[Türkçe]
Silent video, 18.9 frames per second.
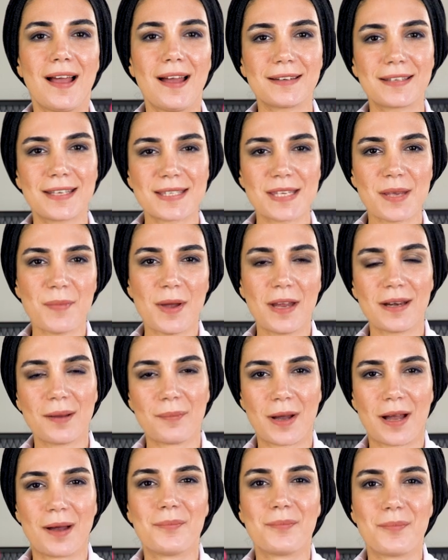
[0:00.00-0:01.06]
Herkese
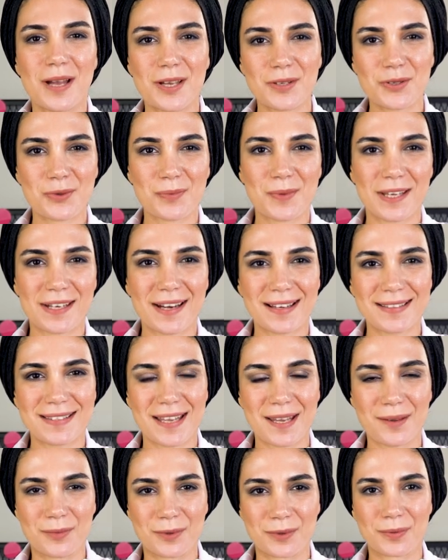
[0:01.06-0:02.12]
merhaba, ben Sümeyra
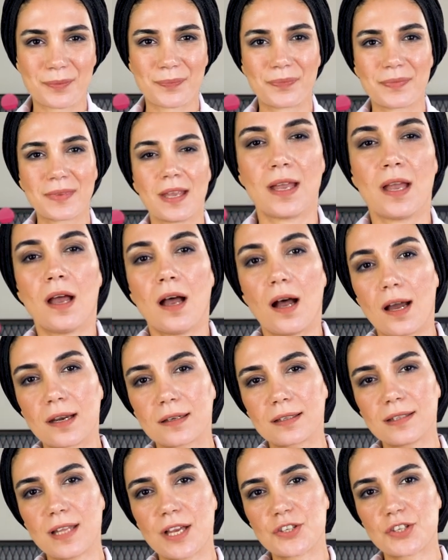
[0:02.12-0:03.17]
Teymur.
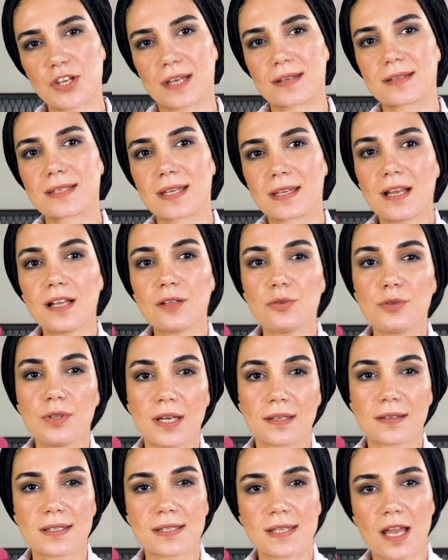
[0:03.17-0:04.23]
Arkadaşlar, sanal
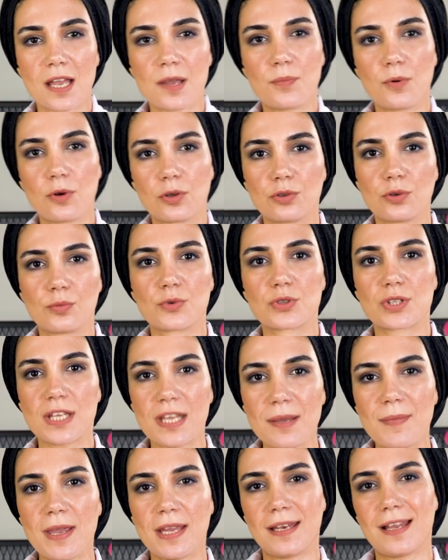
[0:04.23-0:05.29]
dünyada sahip olduğumuz
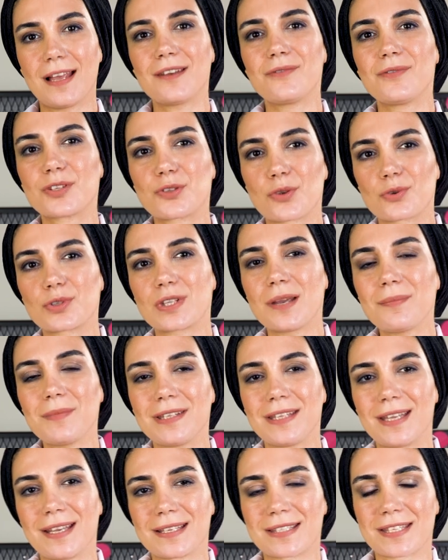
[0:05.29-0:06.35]
e-mailler ve sosyal
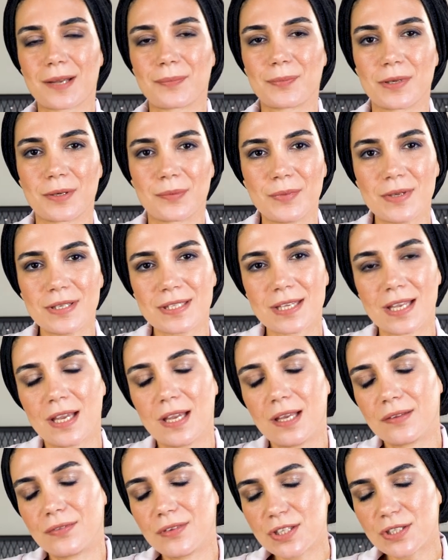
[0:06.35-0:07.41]
medya hesaplarımız
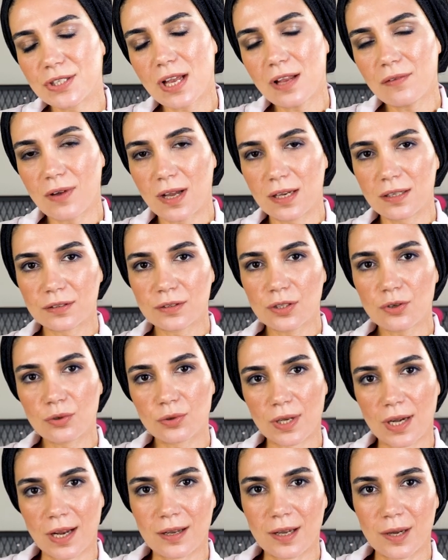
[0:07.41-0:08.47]
dijital varlıklar
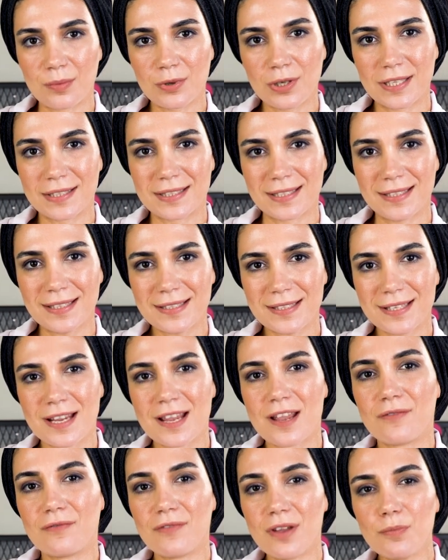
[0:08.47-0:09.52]
olarak kabul edilir
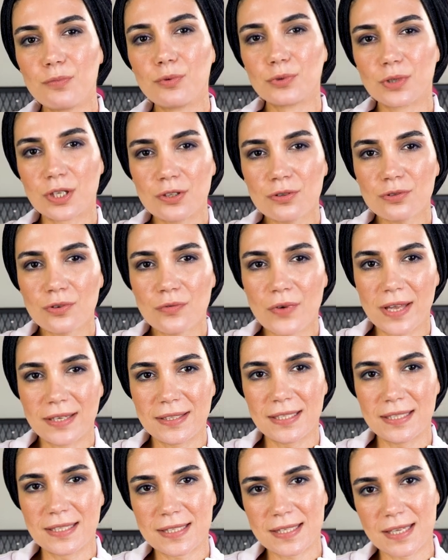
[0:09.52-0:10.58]
ve bunların
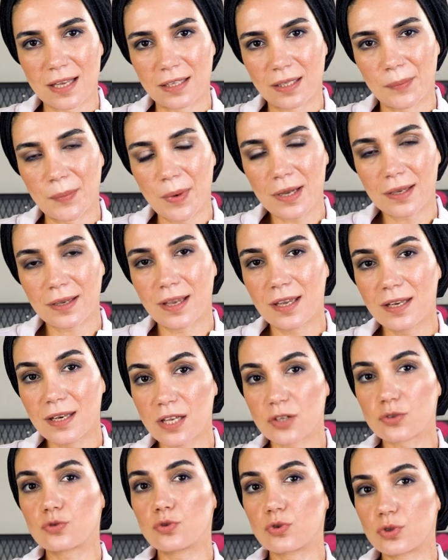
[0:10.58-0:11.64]
güvenliğini sağlamak en
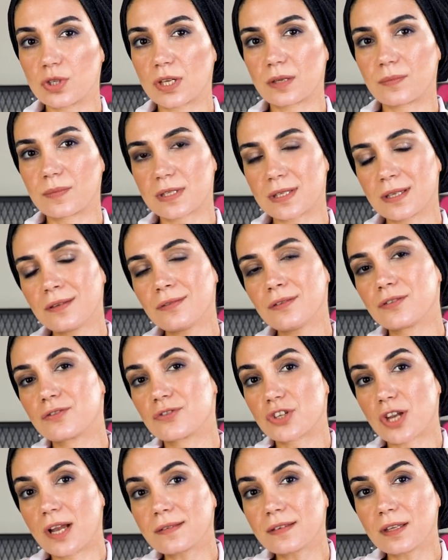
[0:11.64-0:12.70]
az cüzdanımızın,
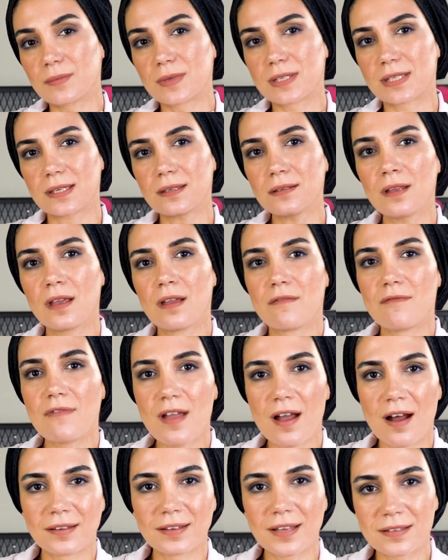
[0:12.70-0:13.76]
çantamızın
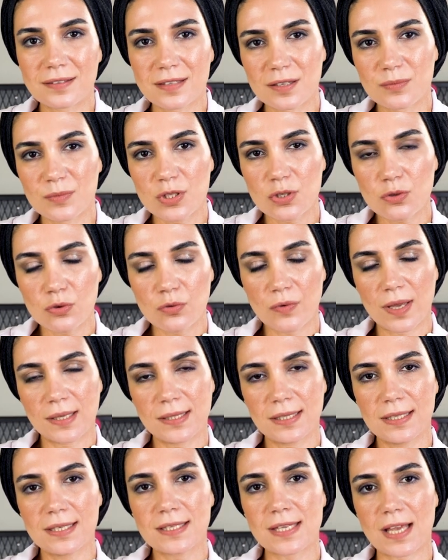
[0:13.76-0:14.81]
veya anahtarımızın
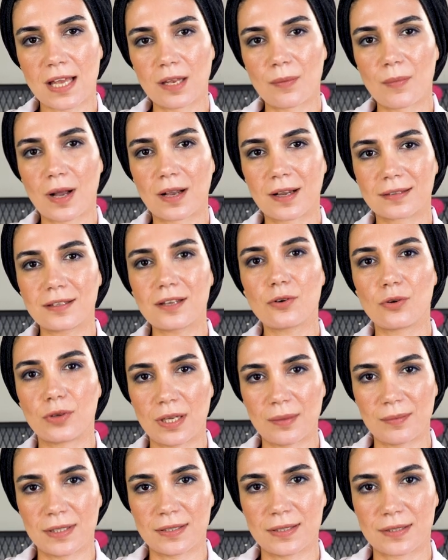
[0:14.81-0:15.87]
güvenliğini sağlamak kadar
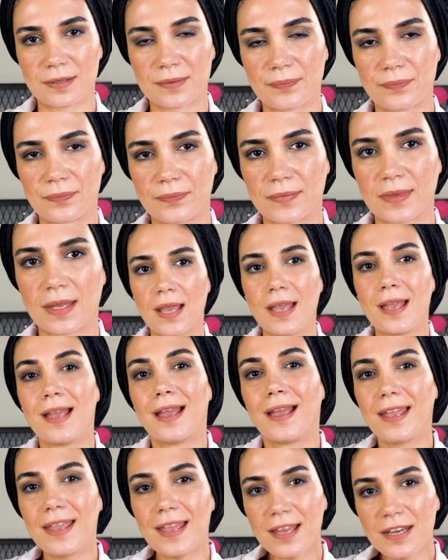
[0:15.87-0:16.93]
önemlidir.
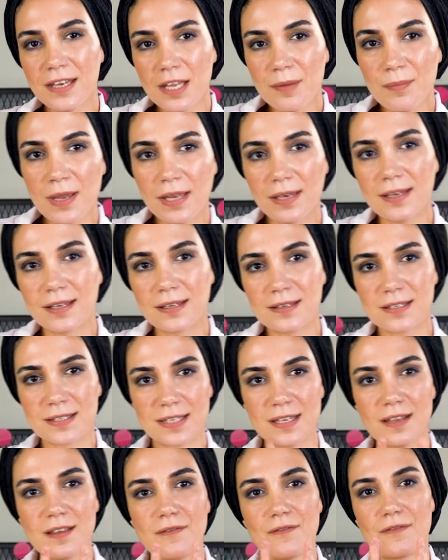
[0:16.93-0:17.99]
Eğer
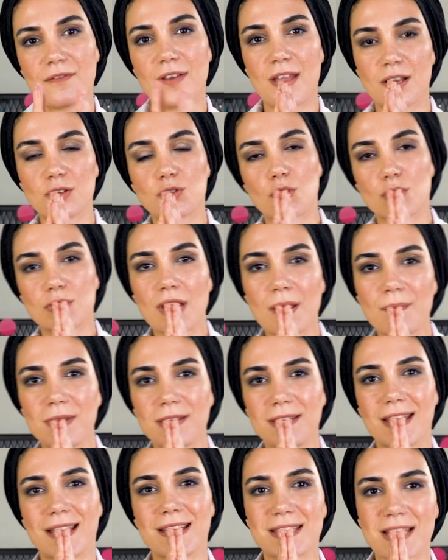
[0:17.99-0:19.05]
e-maillerinizi veya sosyal
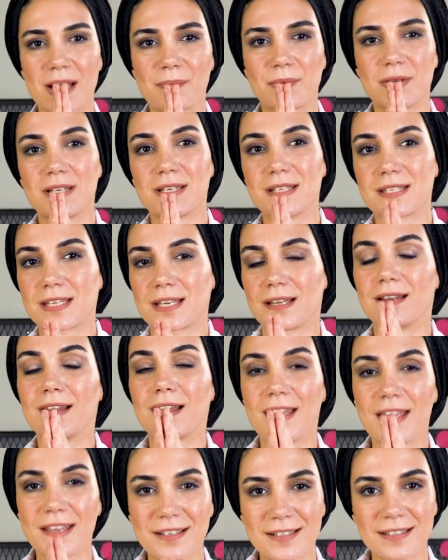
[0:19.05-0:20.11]
medya hesaplarınızı
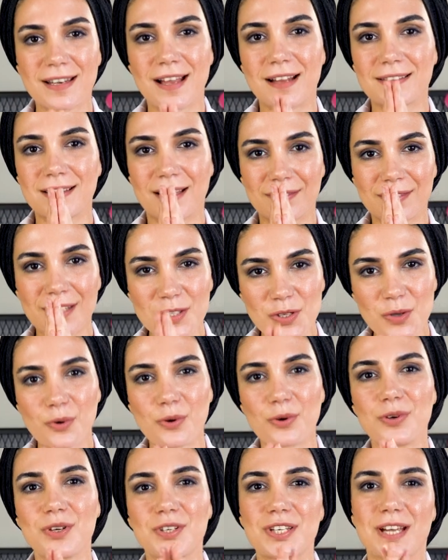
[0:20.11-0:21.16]
hackerlardan nasıl
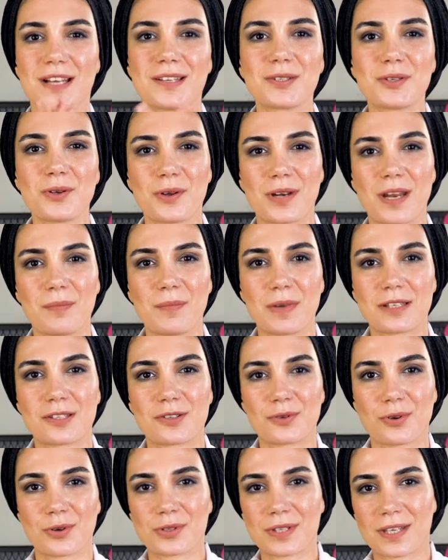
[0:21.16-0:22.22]
koruyacağınızı öğrenmek
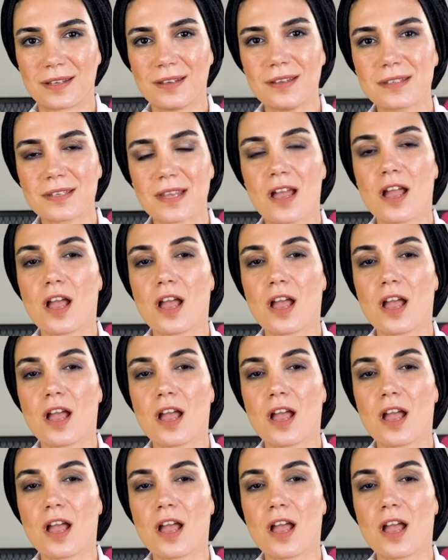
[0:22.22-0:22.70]
istiyorsanız